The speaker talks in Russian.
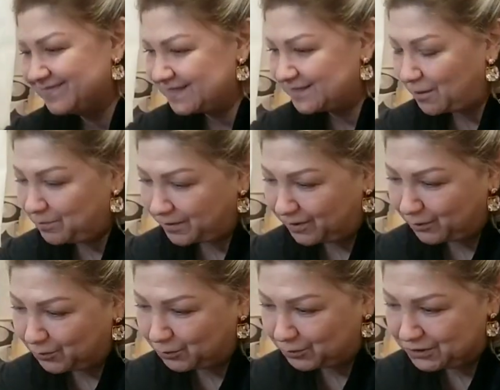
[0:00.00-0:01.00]
Запах
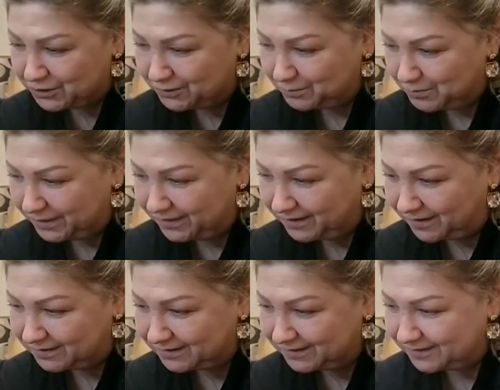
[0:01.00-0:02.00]
очень
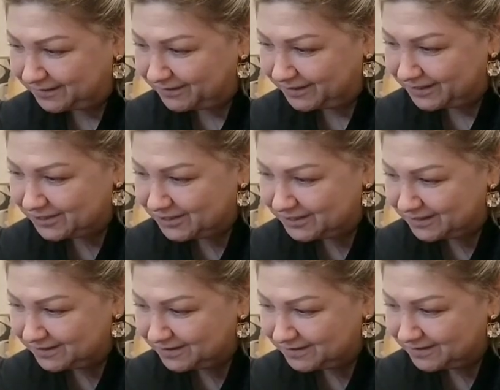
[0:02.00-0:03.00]
приятный, товарищи.
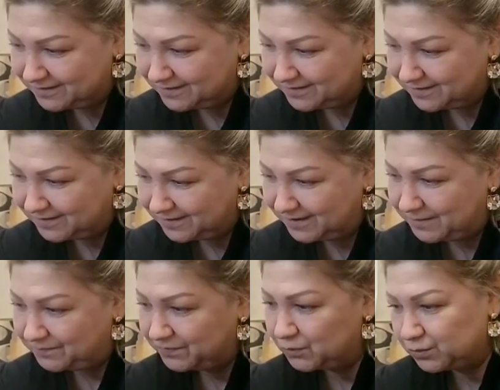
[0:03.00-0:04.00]

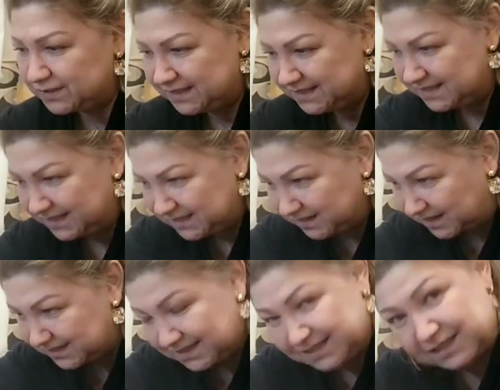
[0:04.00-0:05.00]
Ну, здесь, знаете, как
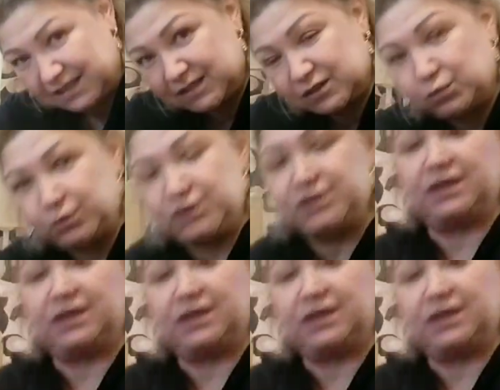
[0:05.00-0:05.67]
здесь на скотч